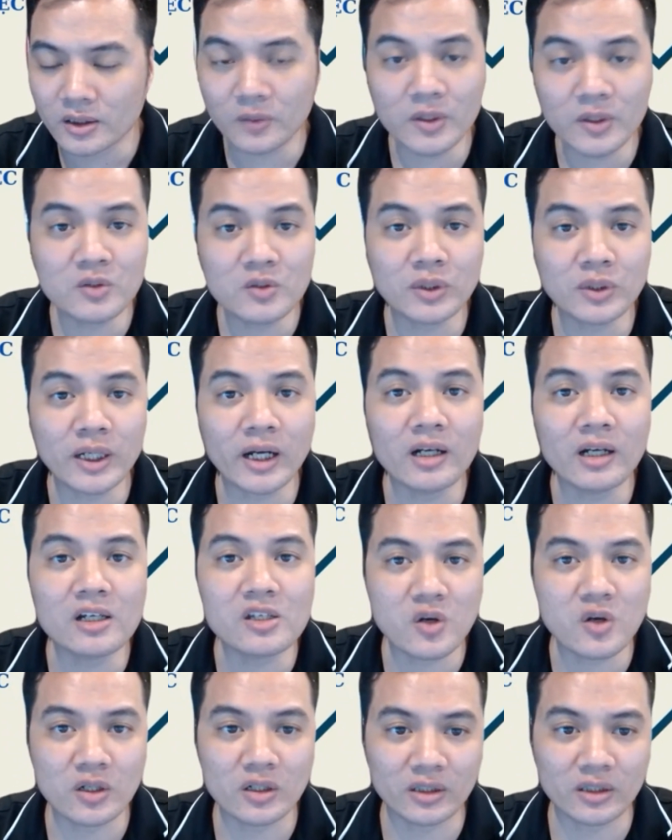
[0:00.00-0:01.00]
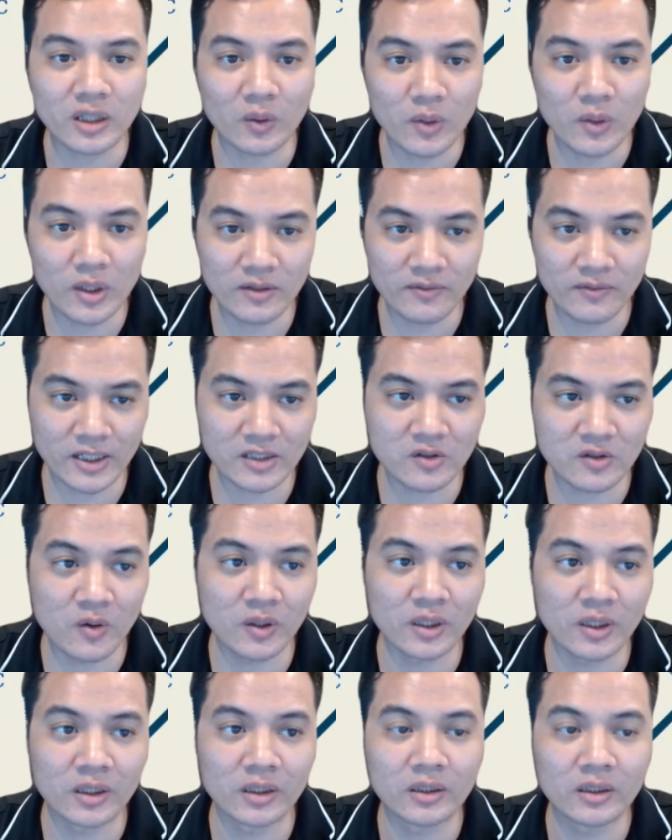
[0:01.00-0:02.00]
Sau khi chúng ta đã lựa chọn được tài nguyên như vậy
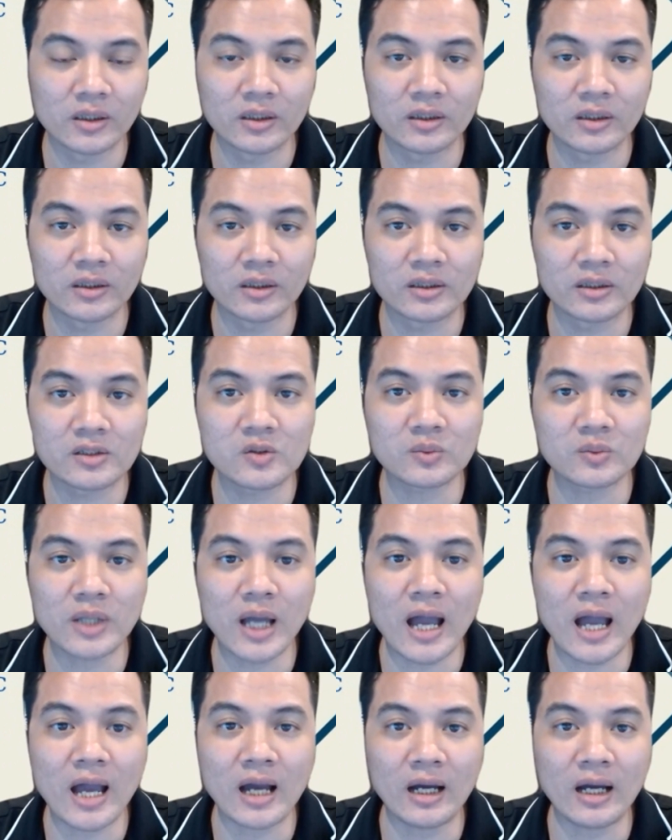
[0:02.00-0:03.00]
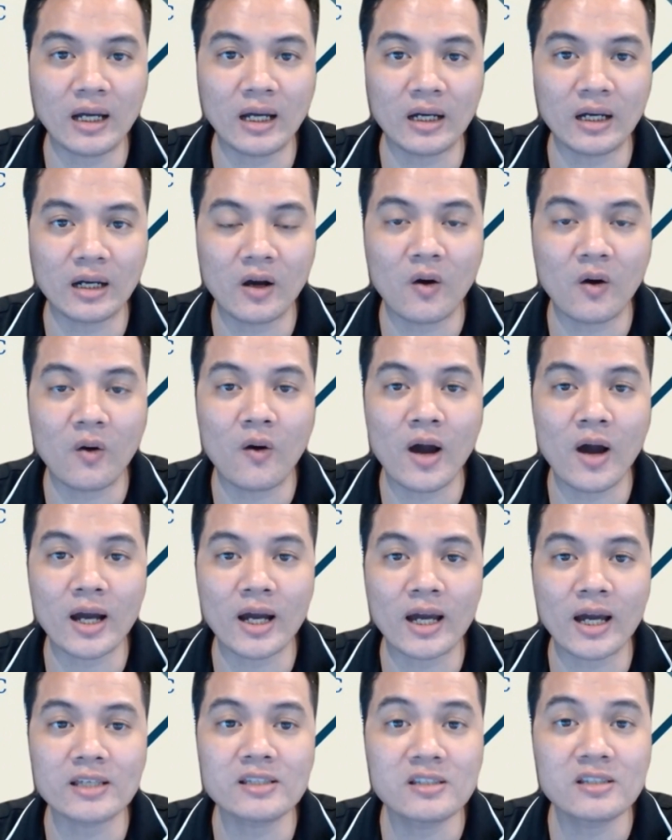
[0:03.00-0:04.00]
rồi thì chúng ta
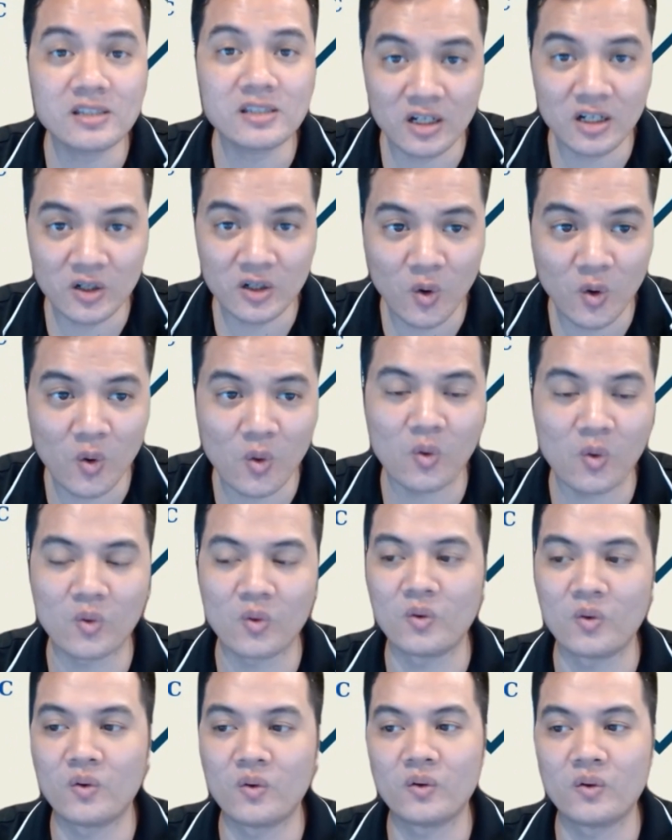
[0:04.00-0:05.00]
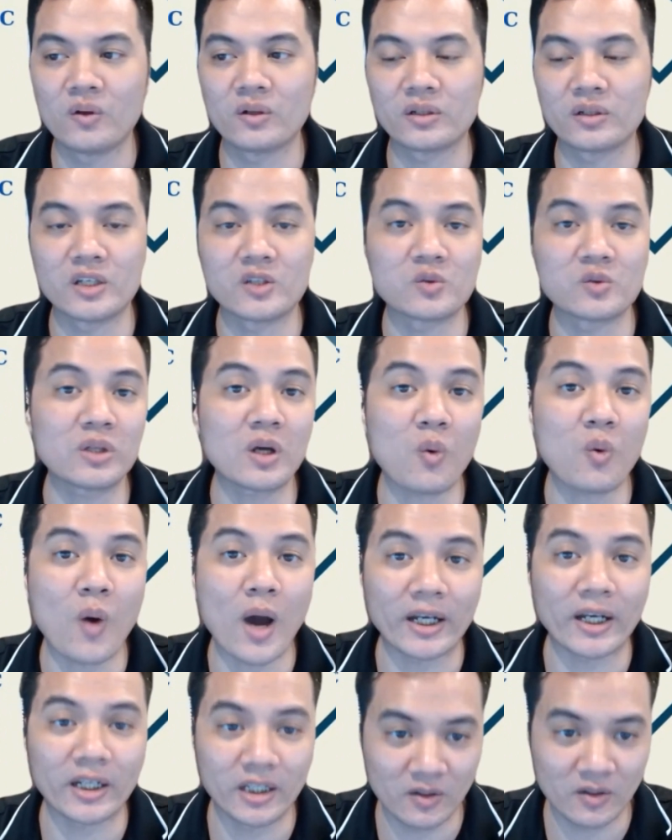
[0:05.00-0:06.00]
có cái sơ đồ để chúng ta
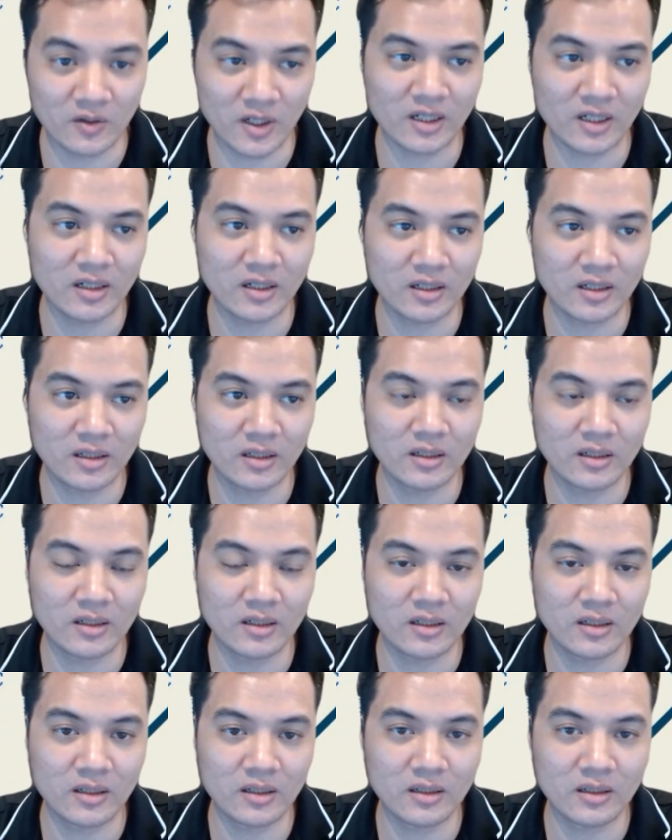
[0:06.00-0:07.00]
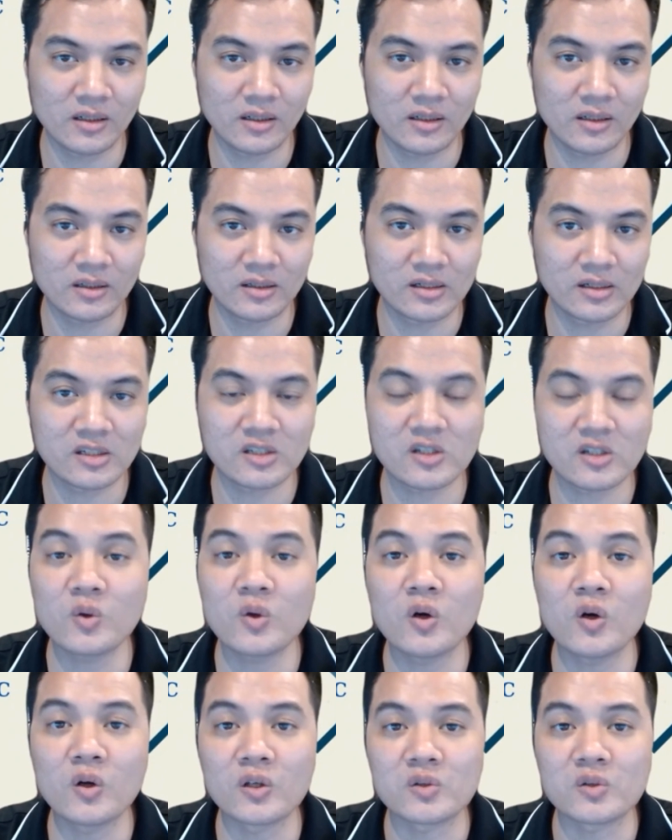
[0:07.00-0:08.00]
quản lý nó, sơ
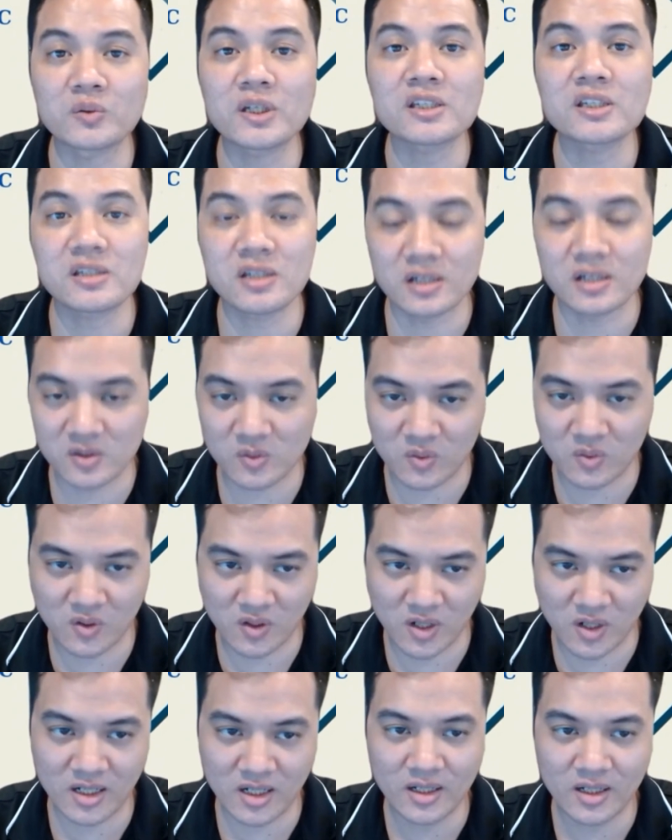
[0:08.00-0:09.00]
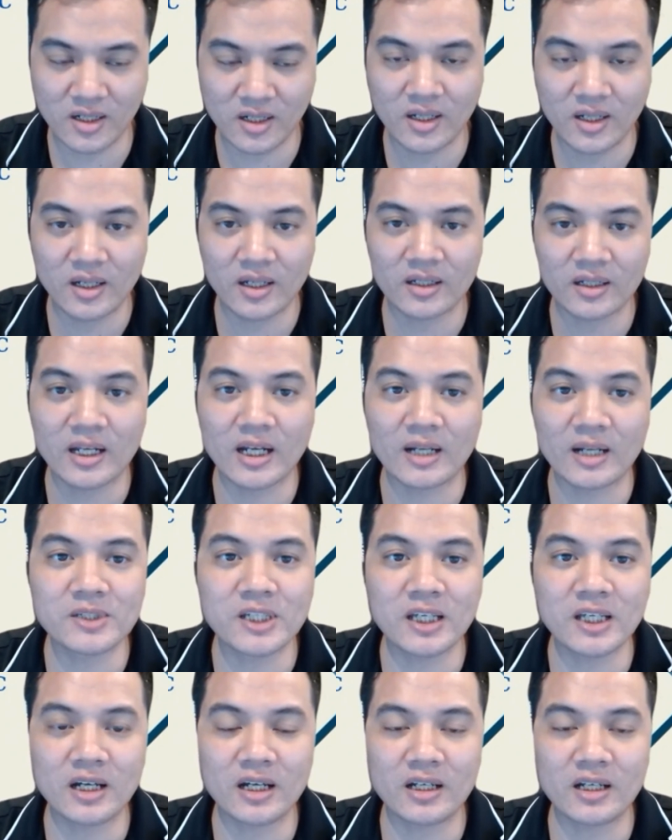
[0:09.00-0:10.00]
đồ để chúng ta sử dụng nó. Để
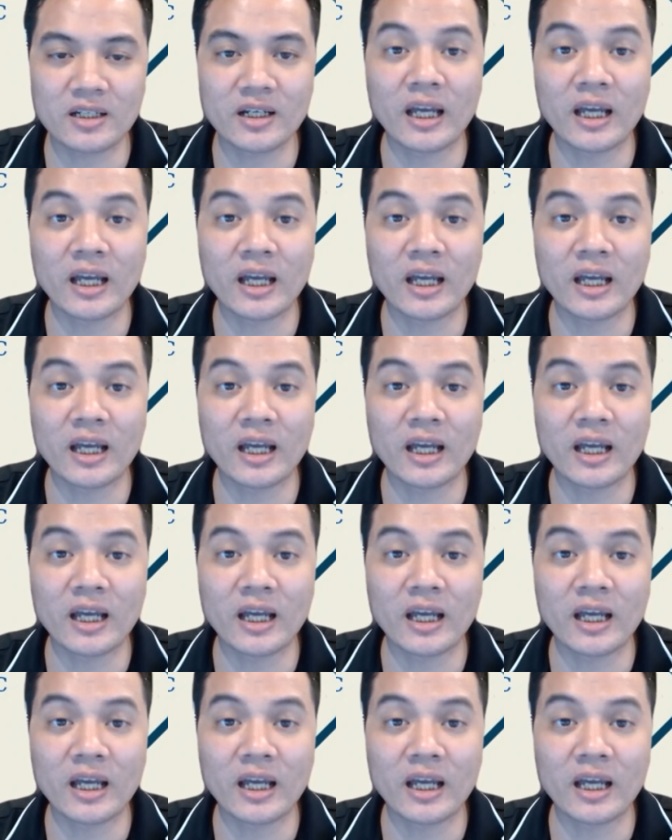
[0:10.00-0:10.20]
làm gì ạ?